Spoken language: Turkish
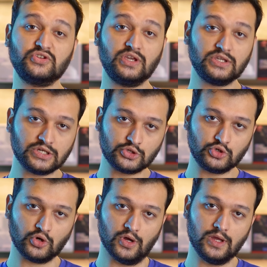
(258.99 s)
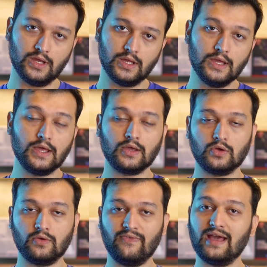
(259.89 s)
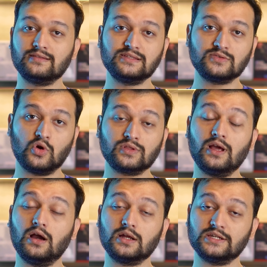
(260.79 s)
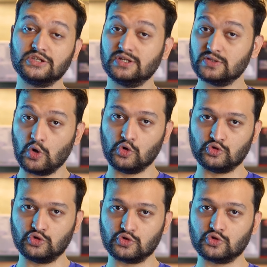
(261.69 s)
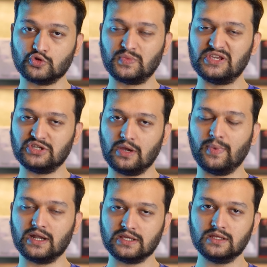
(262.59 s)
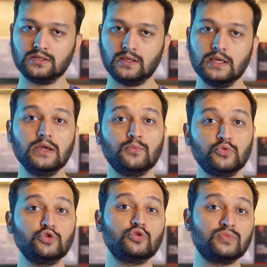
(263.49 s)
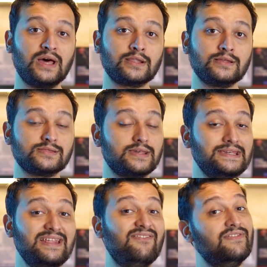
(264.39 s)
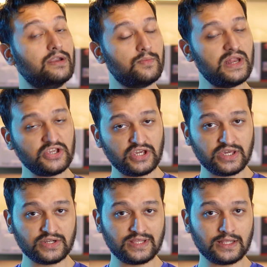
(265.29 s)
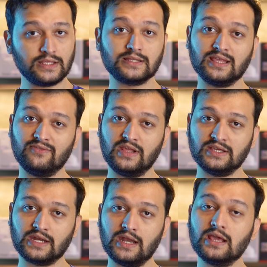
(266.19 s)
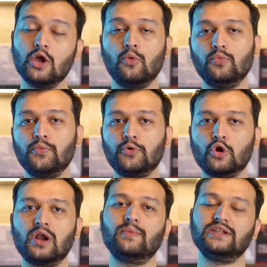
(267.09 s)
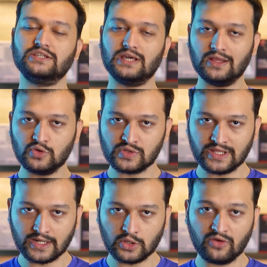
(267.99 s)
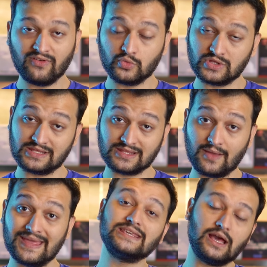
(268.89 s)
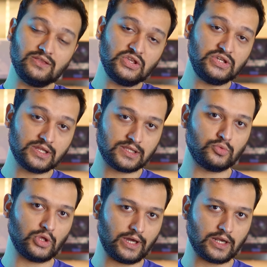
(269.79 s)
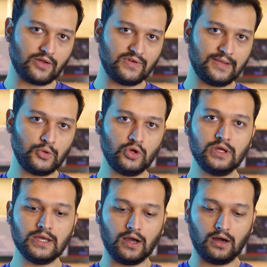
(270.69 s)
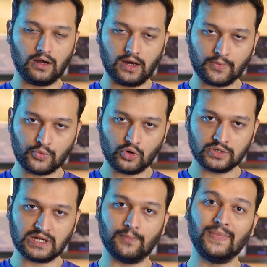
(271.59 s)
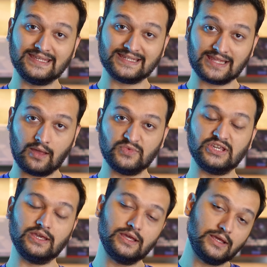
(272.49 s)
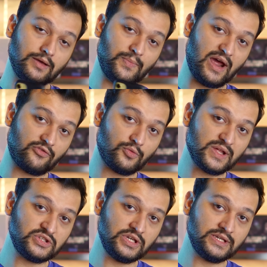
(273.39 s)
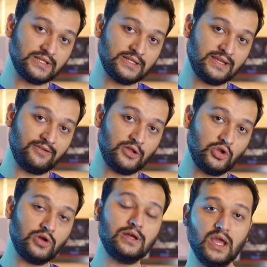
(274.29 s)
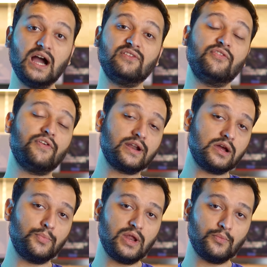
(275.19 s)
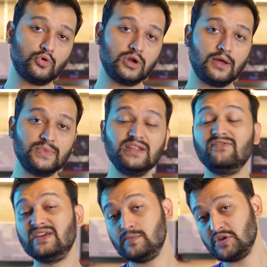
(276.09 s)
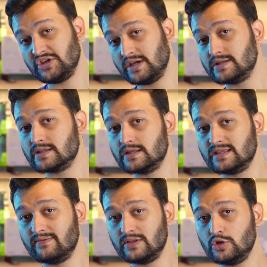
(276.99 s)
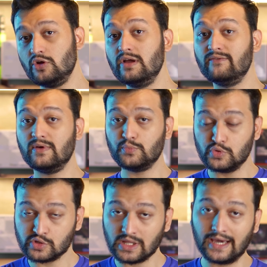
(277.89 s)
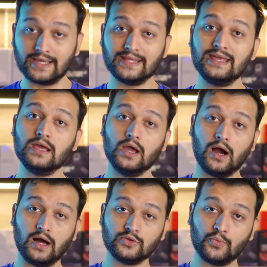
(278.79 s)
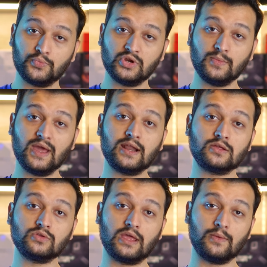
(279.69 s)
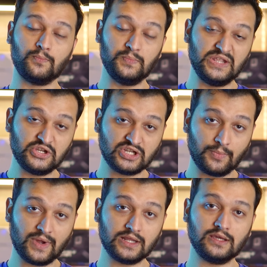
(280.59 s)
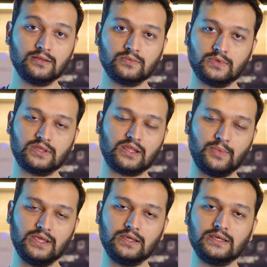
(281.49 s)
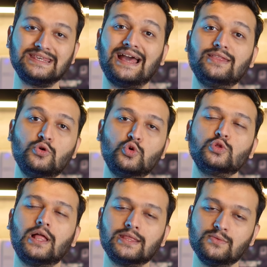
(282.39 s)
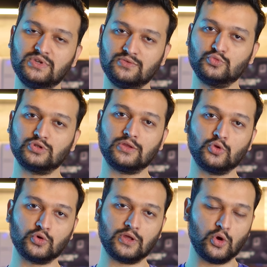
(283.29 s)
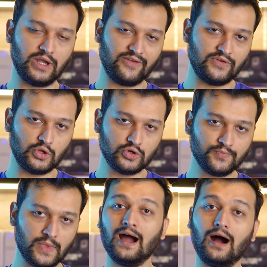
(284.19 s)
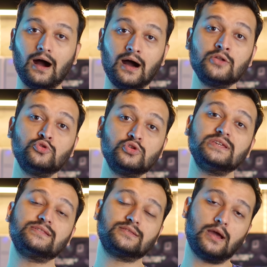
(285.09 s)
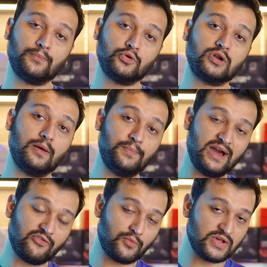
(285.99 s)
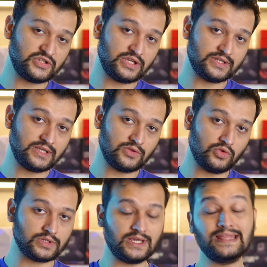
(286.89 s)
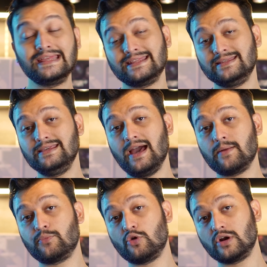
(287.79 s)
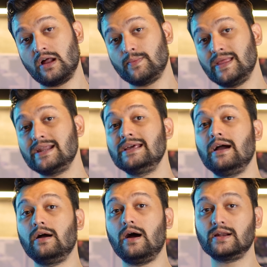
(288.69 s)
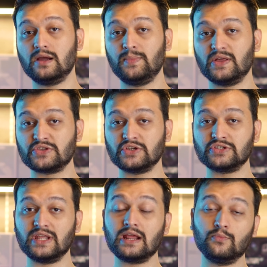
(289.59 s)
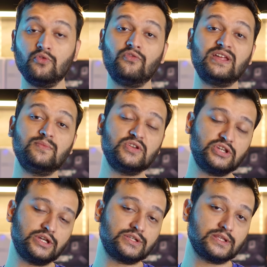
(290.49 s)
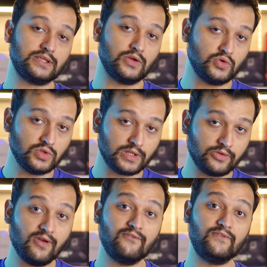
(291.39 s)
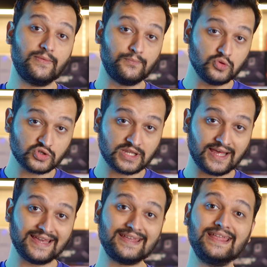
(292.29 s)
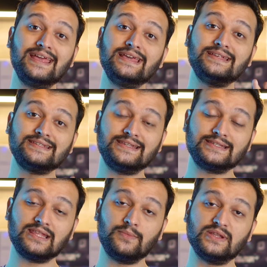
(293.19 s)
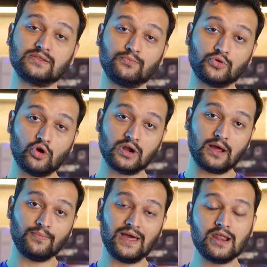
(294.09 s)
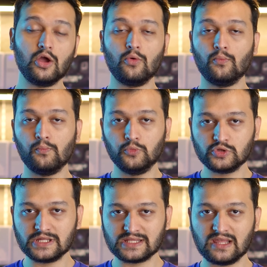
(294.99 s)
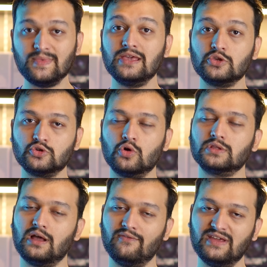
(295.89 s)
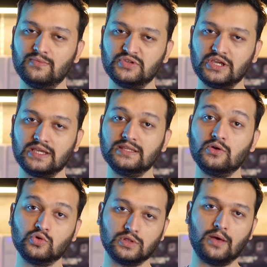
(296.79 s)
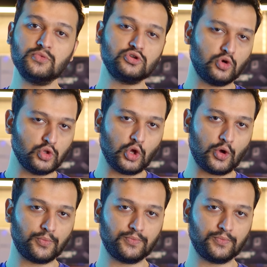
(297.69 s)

bir şey çalışıyor veya Discord'dan arkadaşlarınızla konuşuyorsunuz bir iş yaparken. Bu durumlarda ise yine verimlilik çekirdekleri devreye girerek bu programları kendi üzerine alıyor ve bu sistem kendi içerisinde buna karar verebiliyor. Ağır program, istemci, performans çekirdeğine devreliyor. Hafif arka plan programları verimli çekirdeklerine devrediliyor ve bu sayede Adobe Premiere'de bir iş yaparken tabii e, kendi kullandığım için buradan doğrudan örnek veriyorum. Ağır yük isteyen program performans çekirdeğinde olurken diğer programlar arka planda çalışarak bu verimlilik çekirdeklerini kullanıyor ve bu sayede sisteminiz, programlar bu sistemi çok daha verimli şekilde kullanmış oluyor.